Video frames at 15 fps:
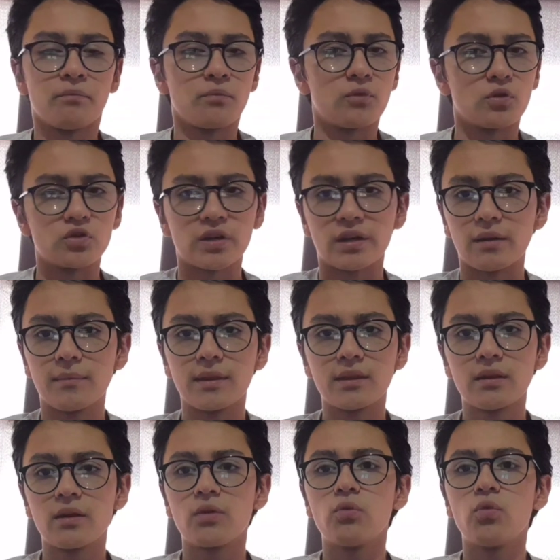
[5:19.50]
o sea,
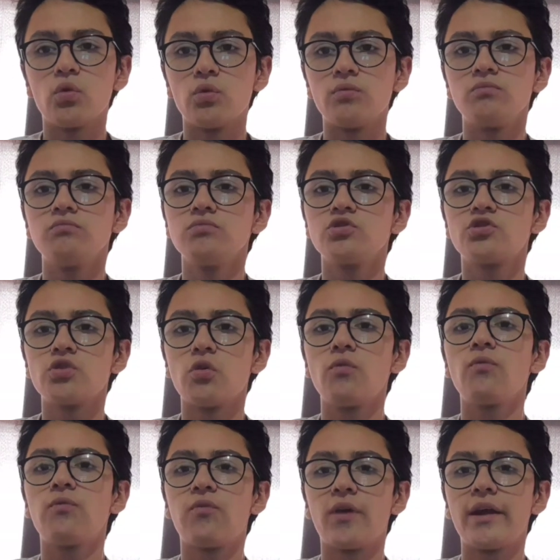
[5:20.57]
realmente un show
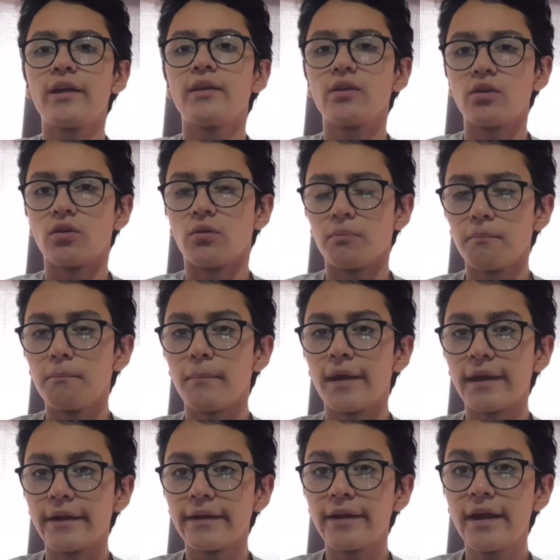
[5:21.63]

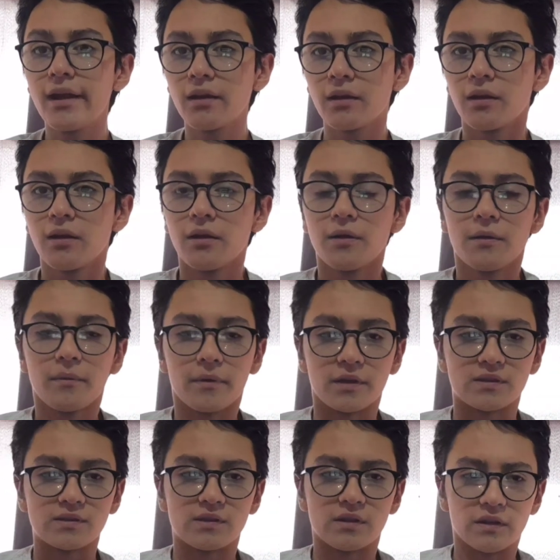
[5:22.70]
fenomenal.
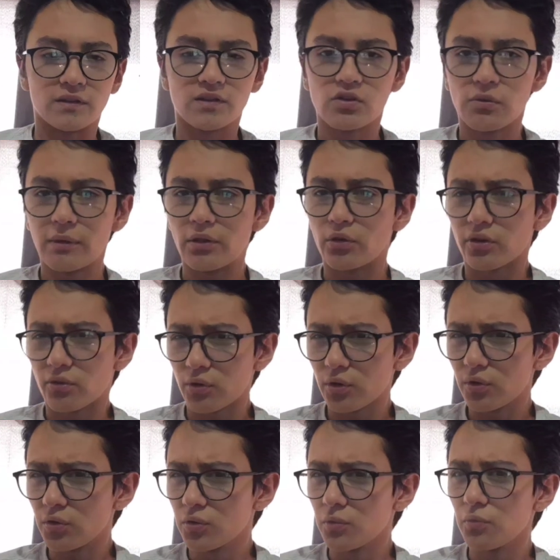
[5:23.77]
Este, si yo mal no
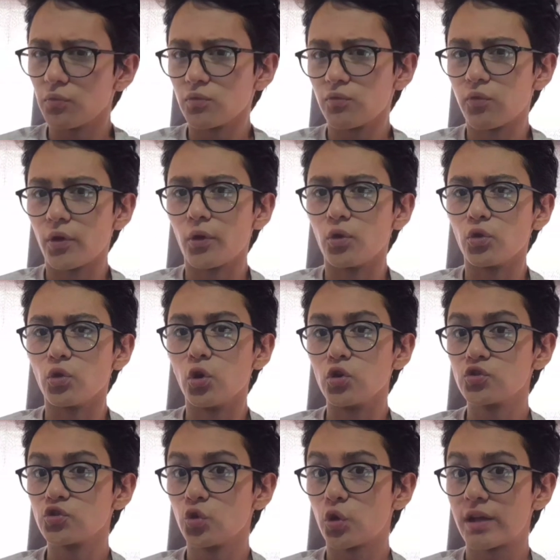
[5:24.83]
recuerdo, fueron
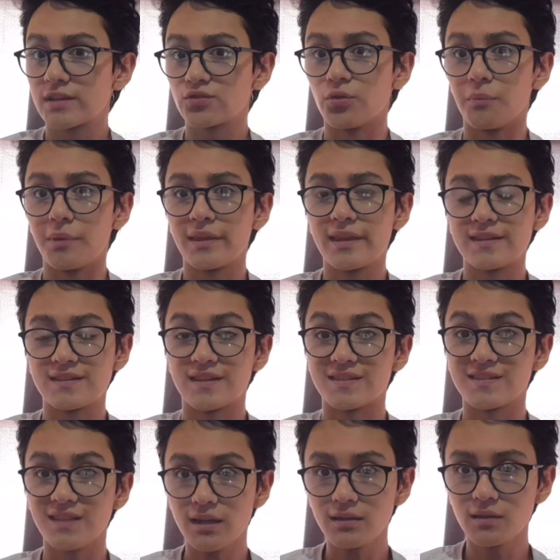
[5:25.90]
dos horas completas de
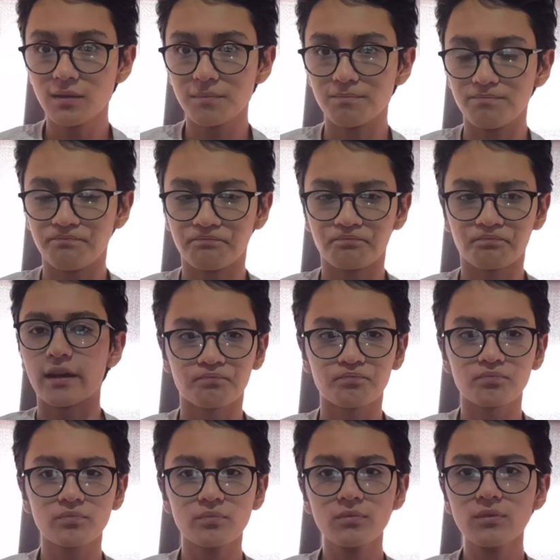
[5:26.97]
set.
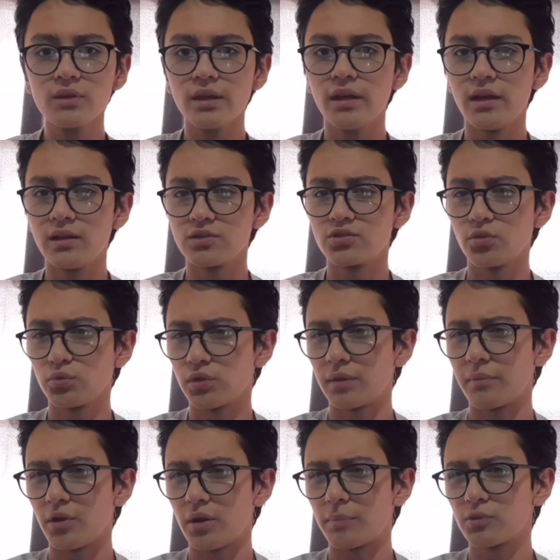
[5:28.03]
El show
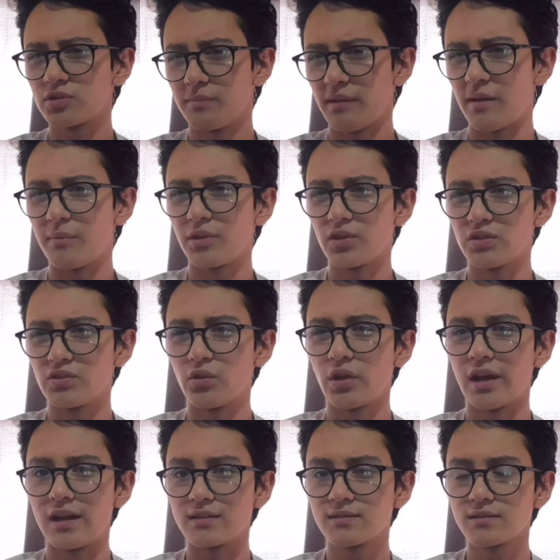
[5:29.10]
terminó aproximadamente eso de
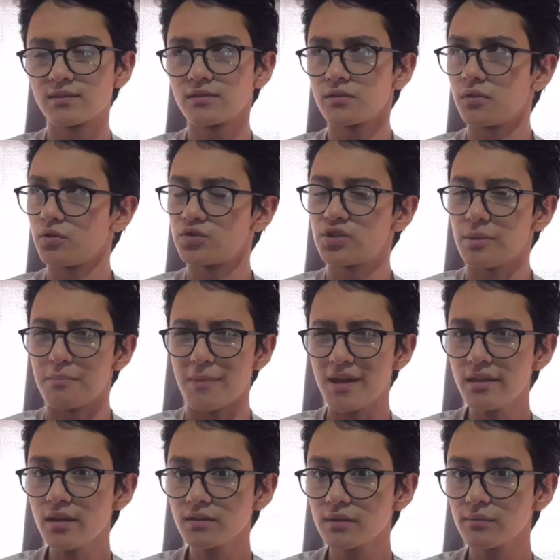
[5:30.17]
las once y
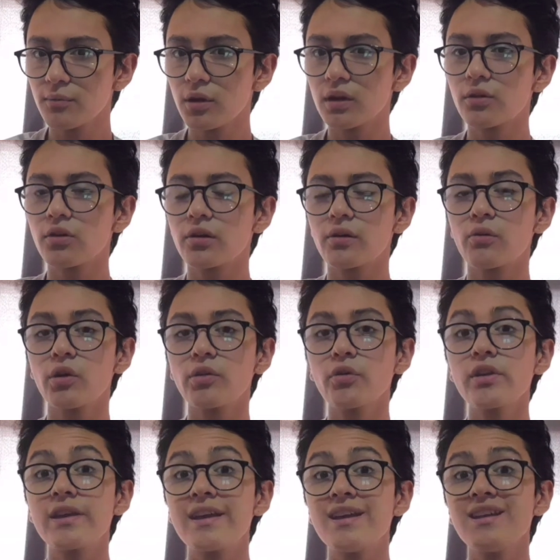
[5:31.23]
media, si no mal recuerdo.
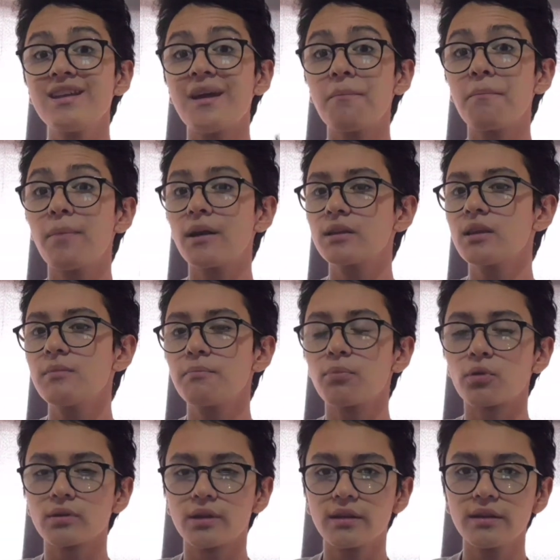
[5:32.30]
Y, la parte
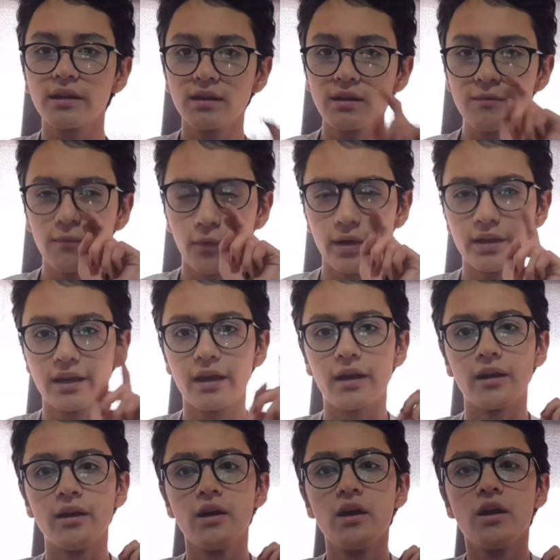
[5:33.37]
importante aquí fue que
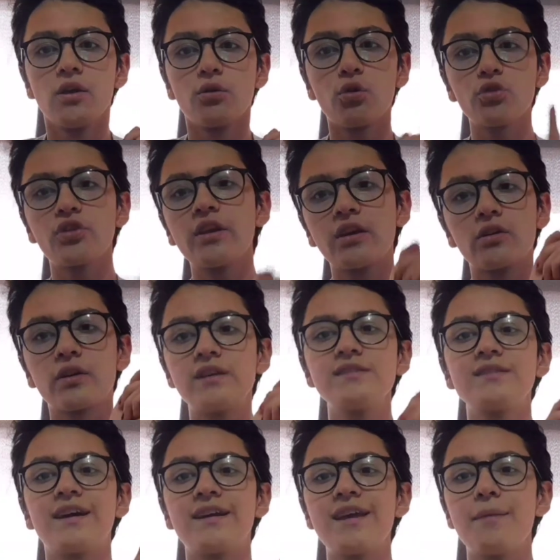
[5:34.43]
Rotten
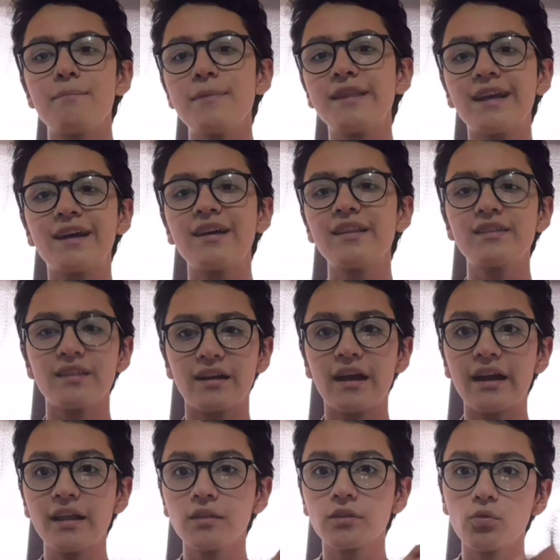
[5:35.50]
Christ haría meet and greet
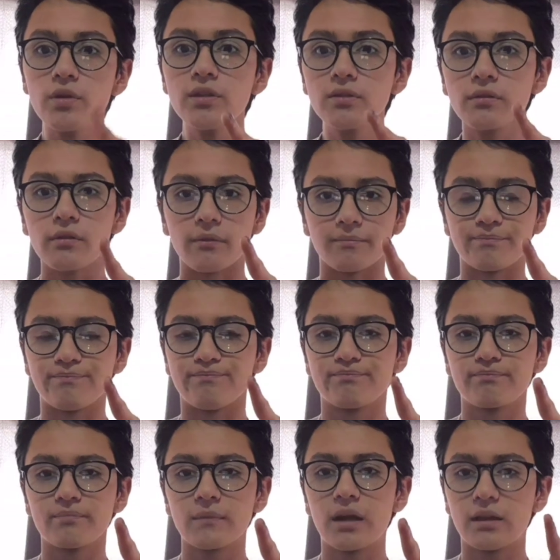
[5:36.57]
gratuito
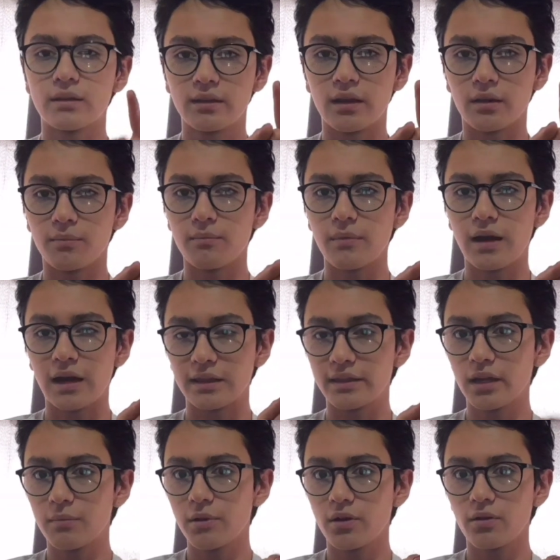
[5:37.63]
al, al
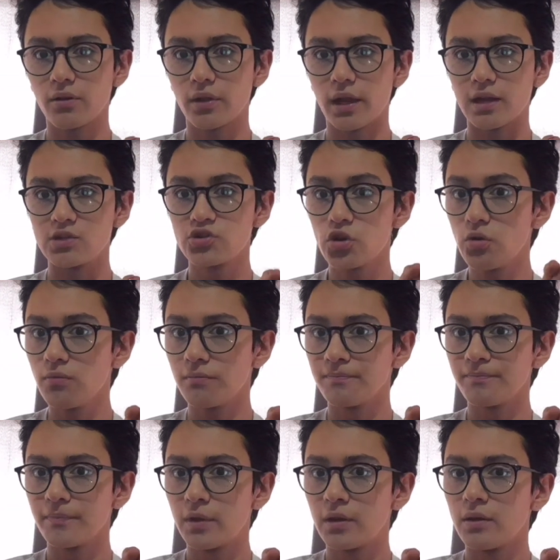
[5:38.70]
término del show.
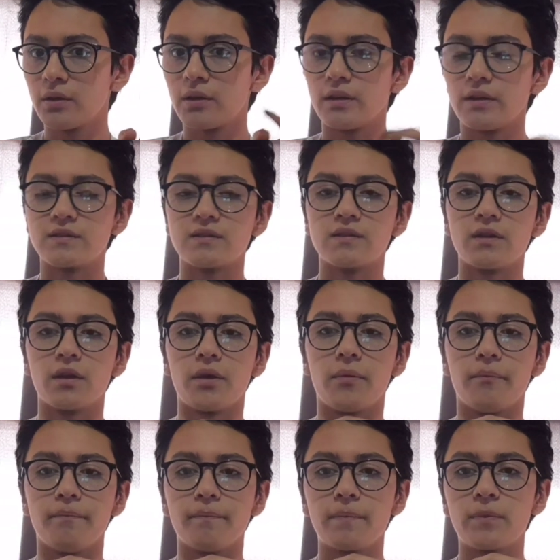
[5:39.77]

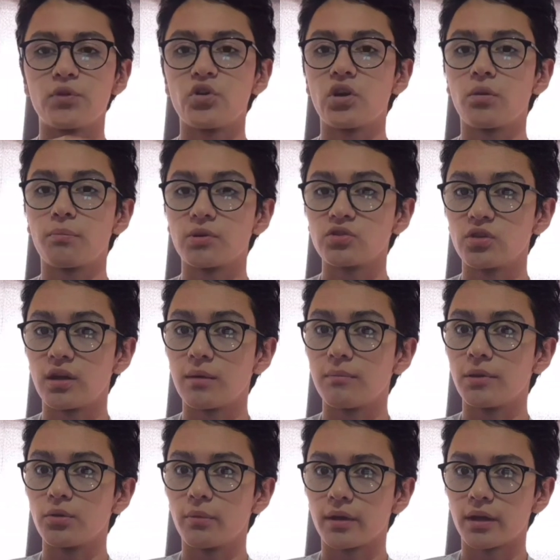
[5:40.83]
Este, yo en lo personal me
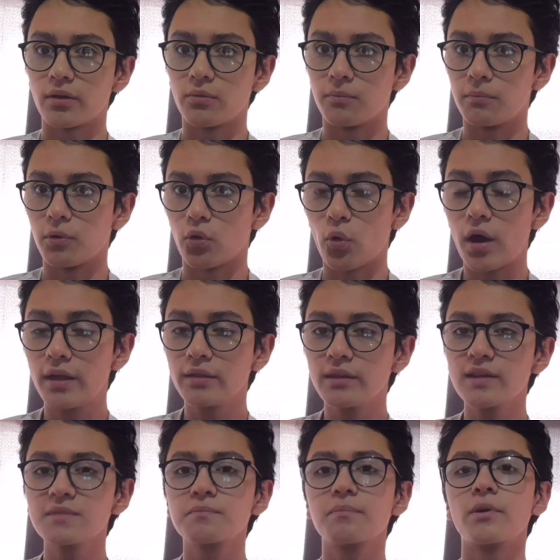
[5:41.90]
tuve que ir un poco
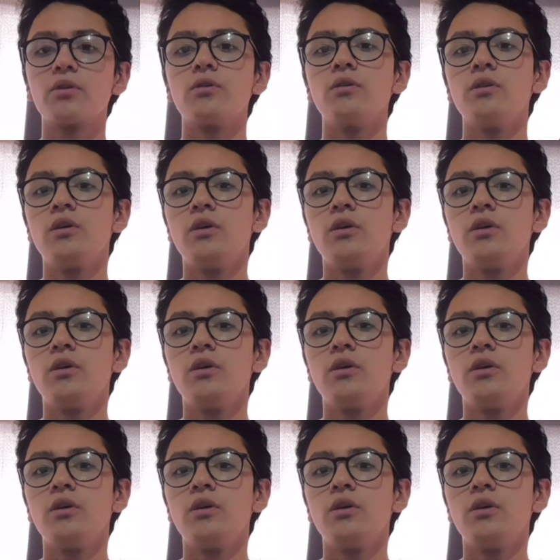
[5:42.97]
antes, pero